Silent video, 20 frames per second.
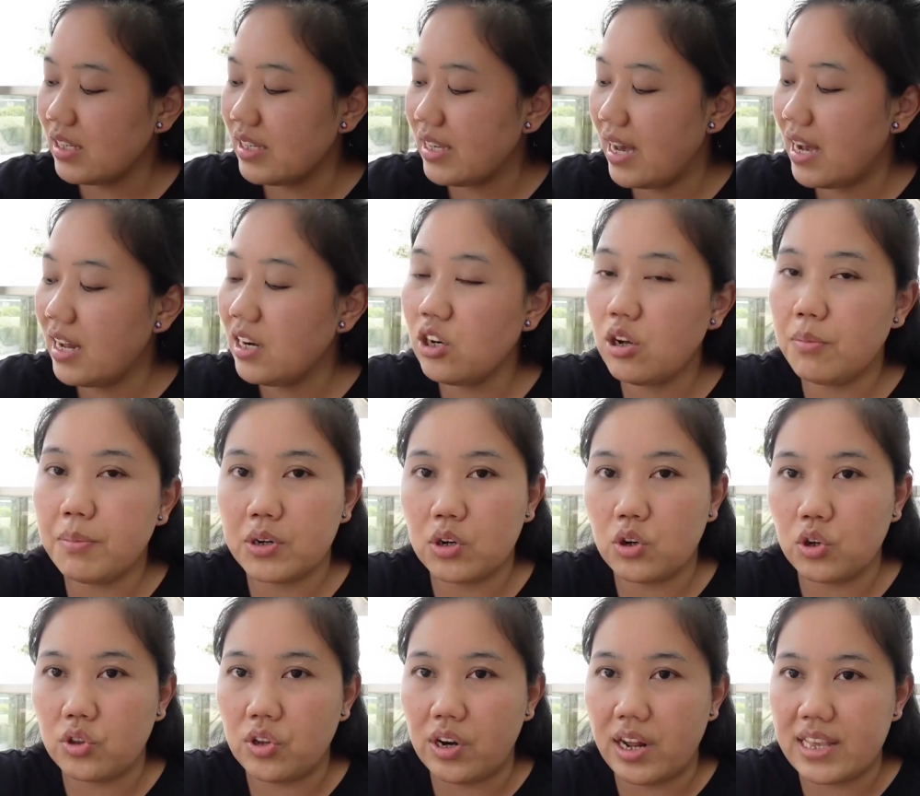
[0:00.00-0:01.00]
ya nomor
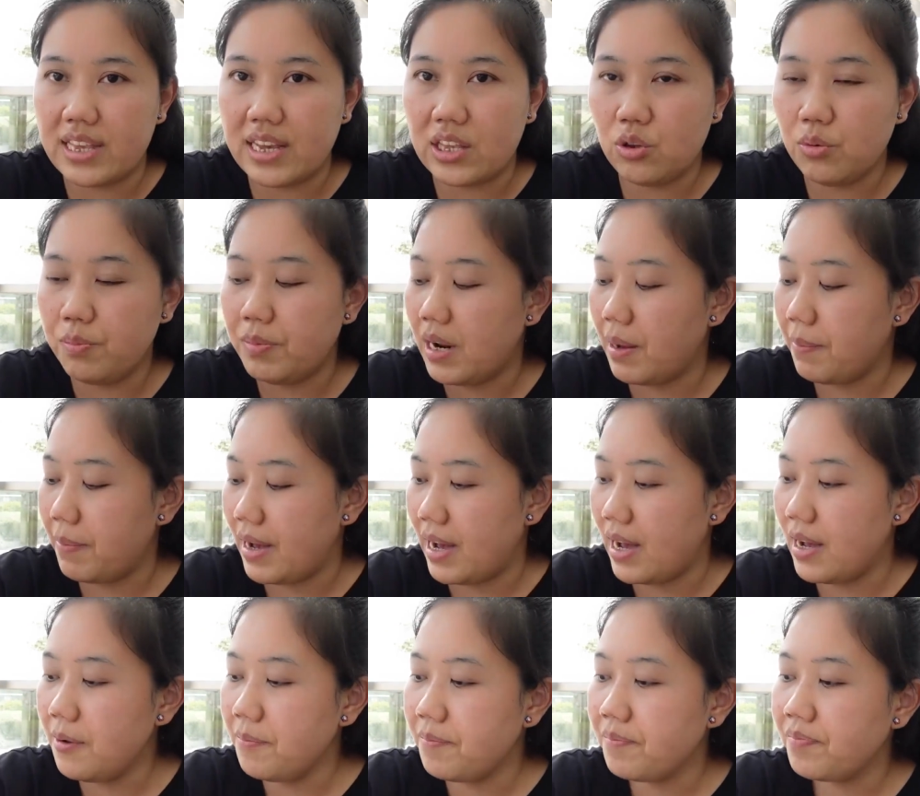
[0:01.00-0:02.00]
kontraknya itu
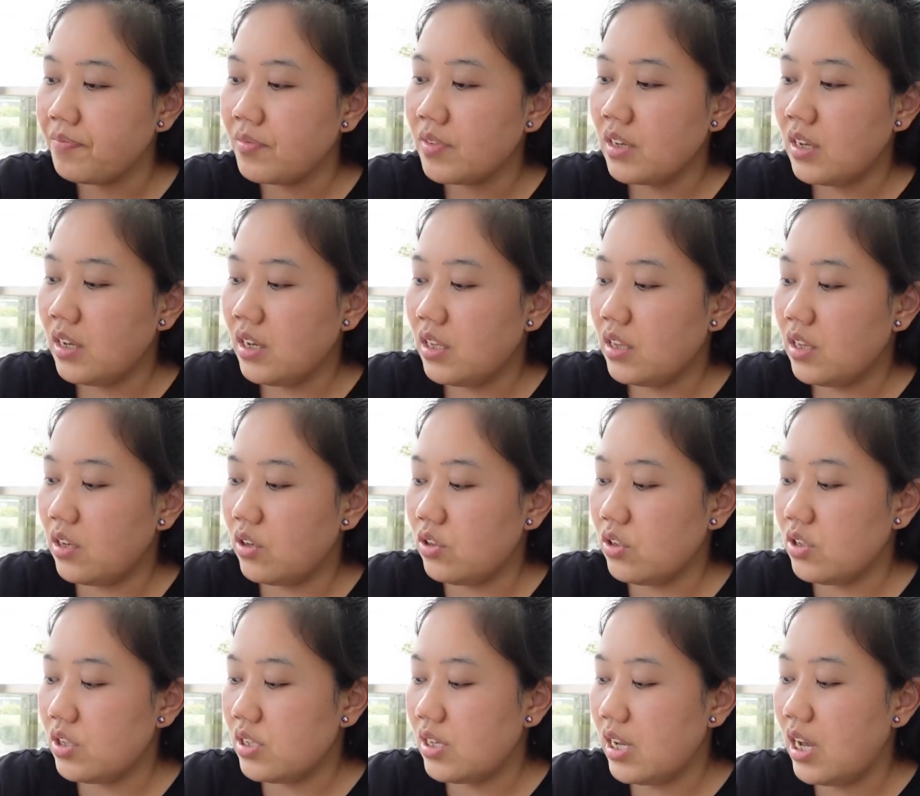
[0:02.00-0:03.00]
berapa
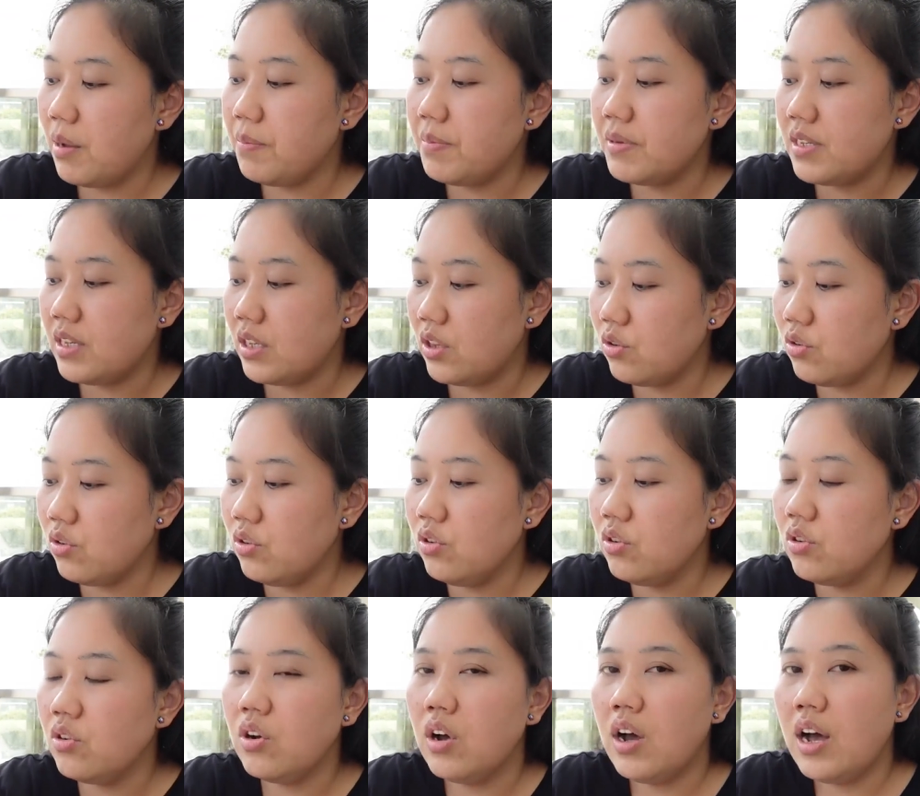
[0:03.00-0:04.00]
terus habis
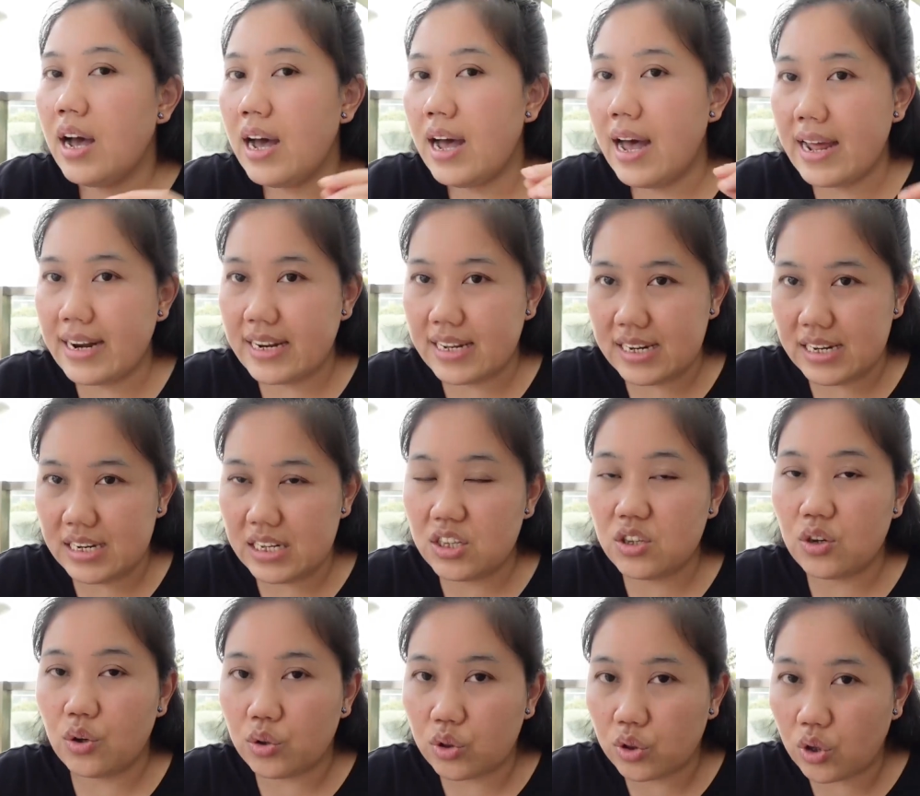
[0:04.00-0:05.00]
itu hari ini
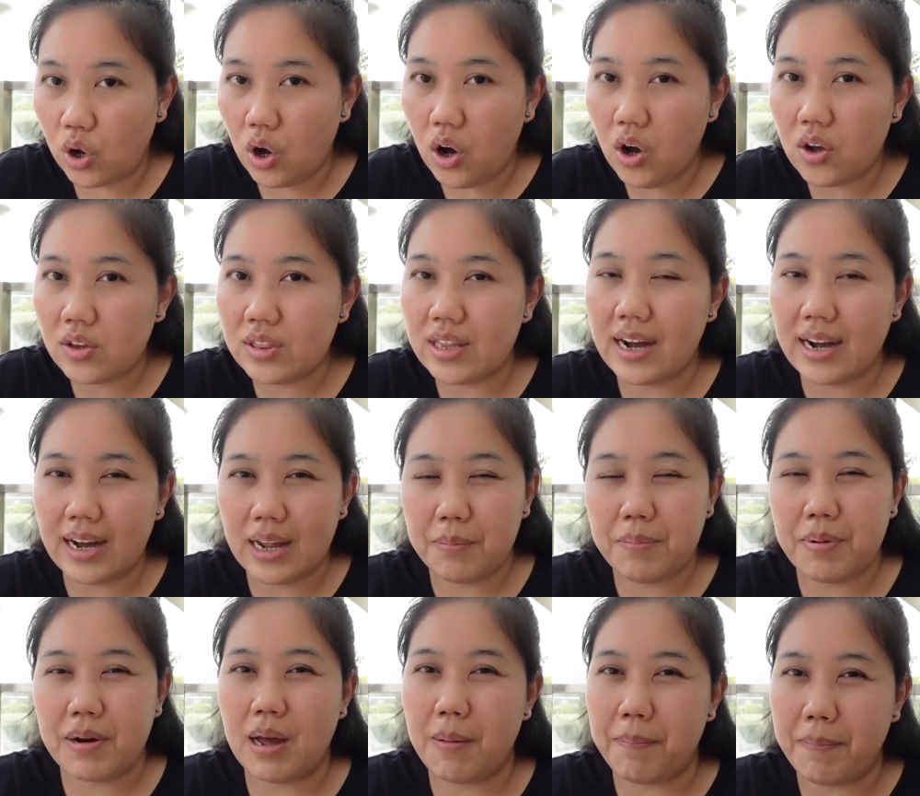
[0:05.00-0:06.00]
contoh
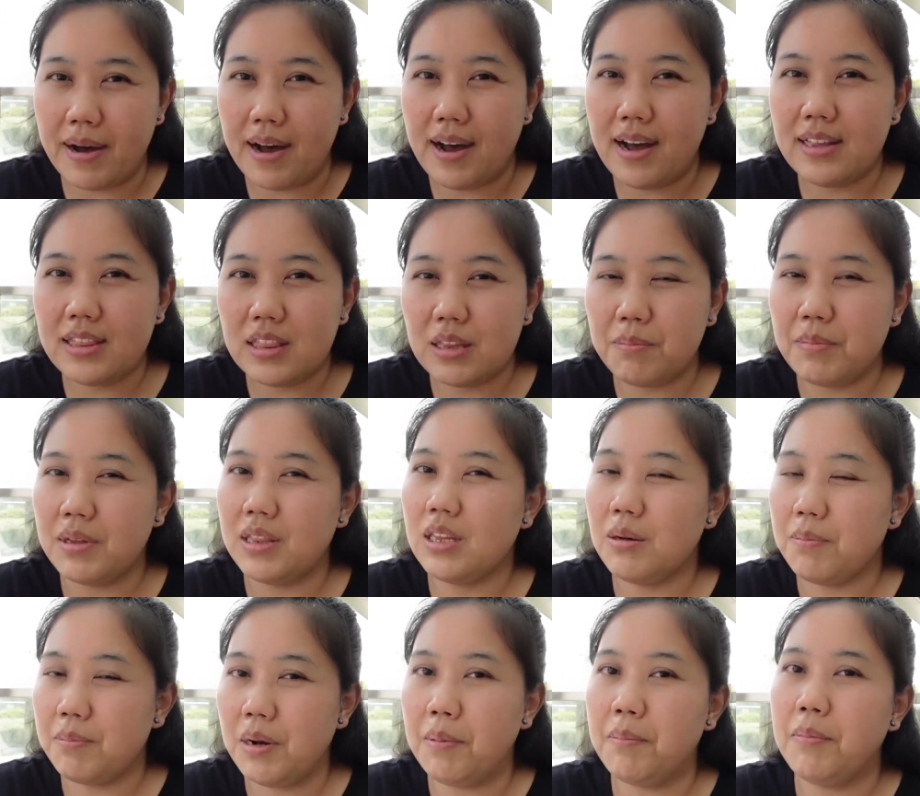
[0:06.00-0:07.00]
tanggal berapa
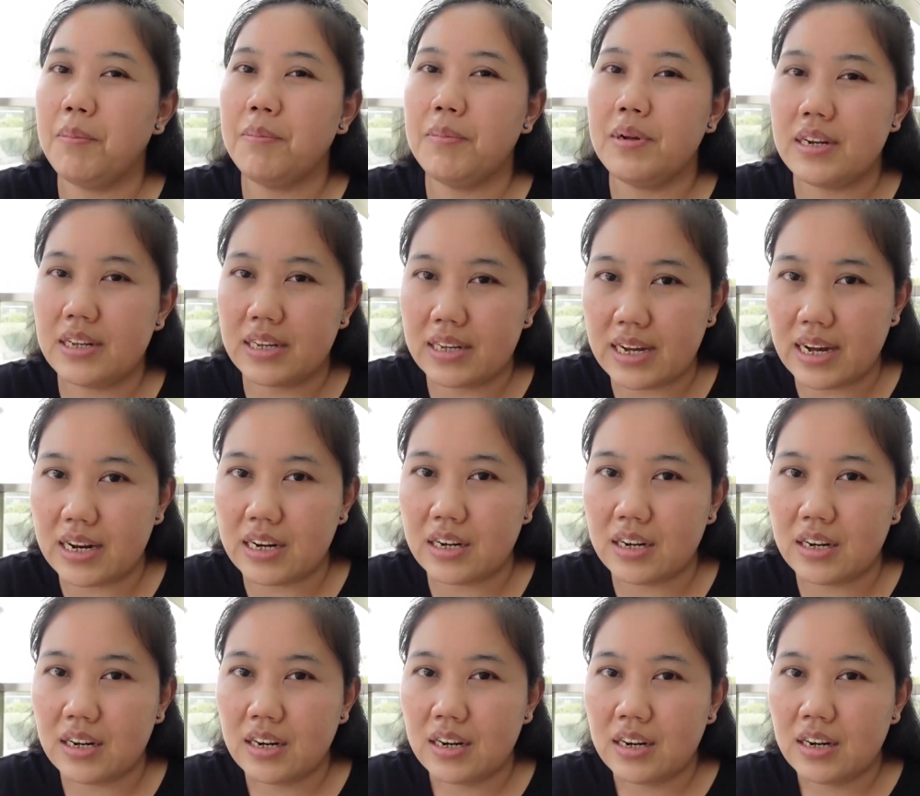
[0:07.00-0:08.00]
teman-teman
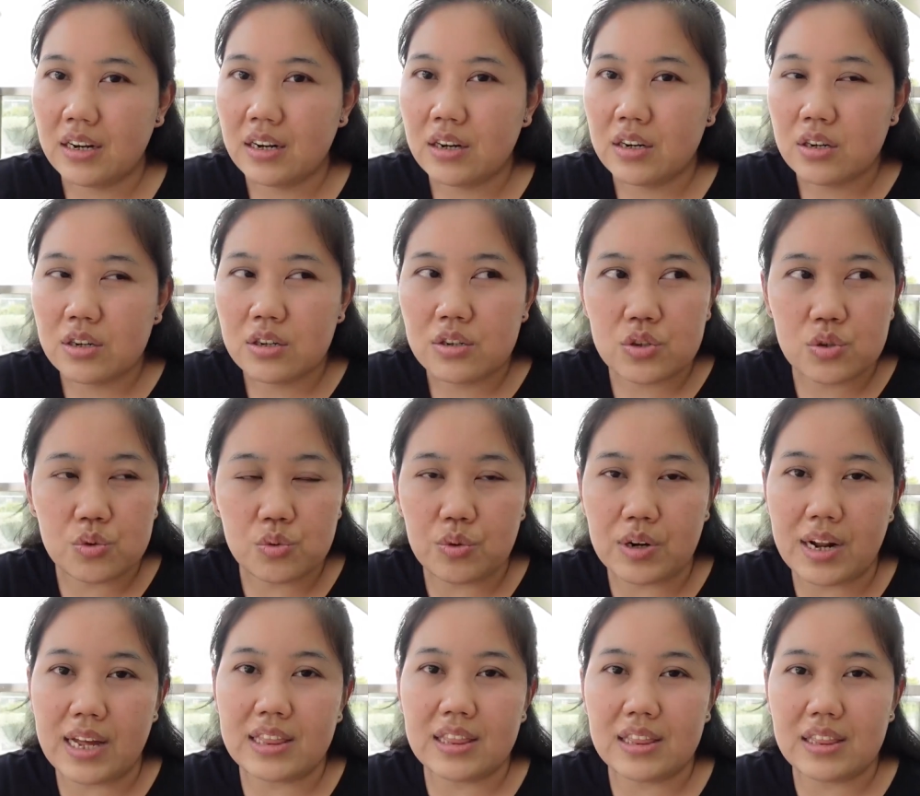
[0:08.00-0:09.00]
memberikan
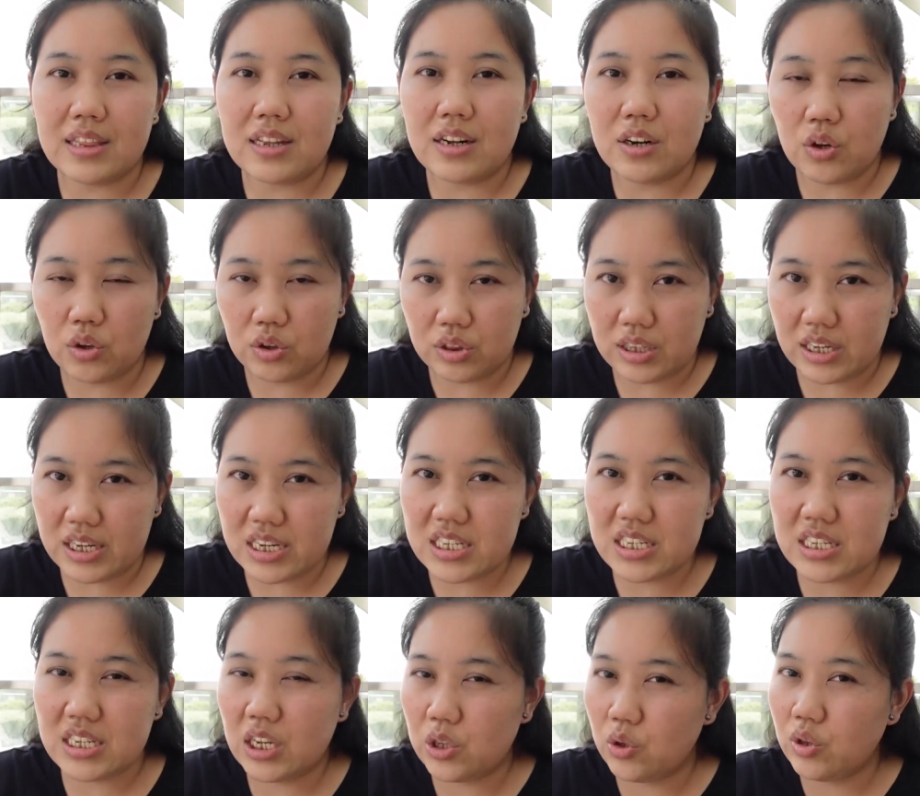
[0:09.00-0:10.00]
surat
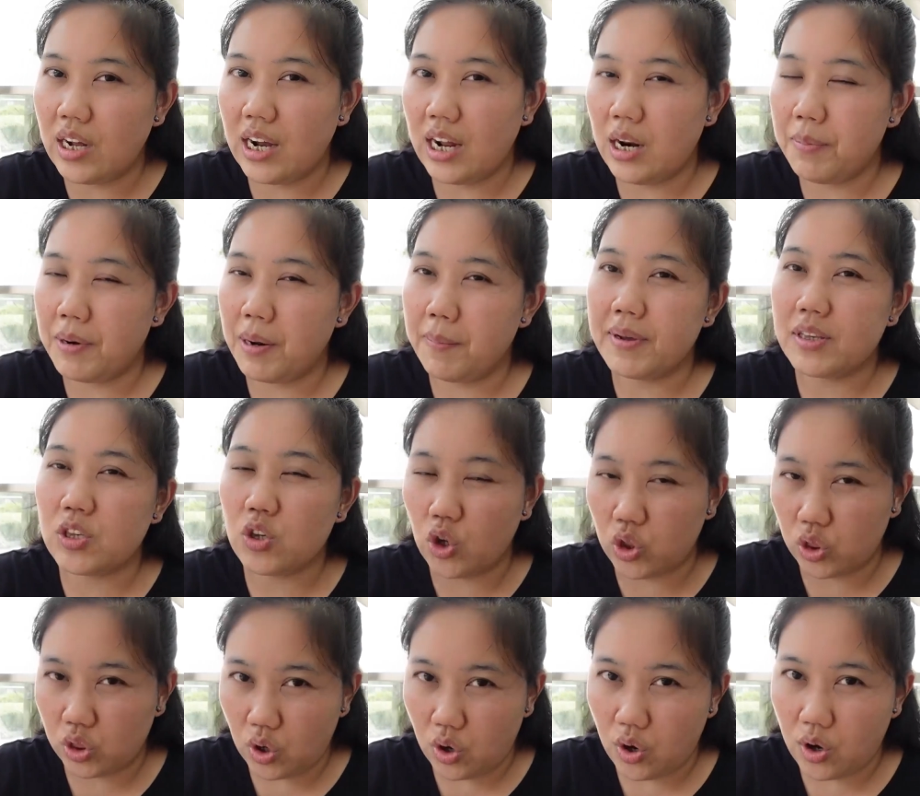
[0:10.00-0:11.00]
notis itu tanggal berapa
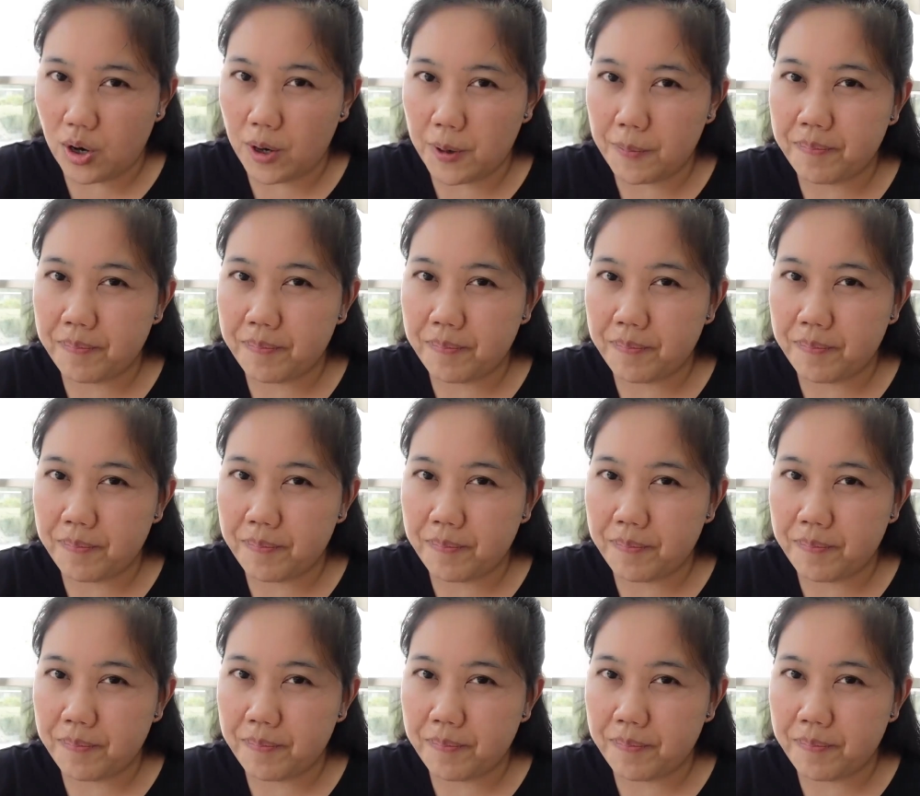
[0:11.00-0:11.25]
contoh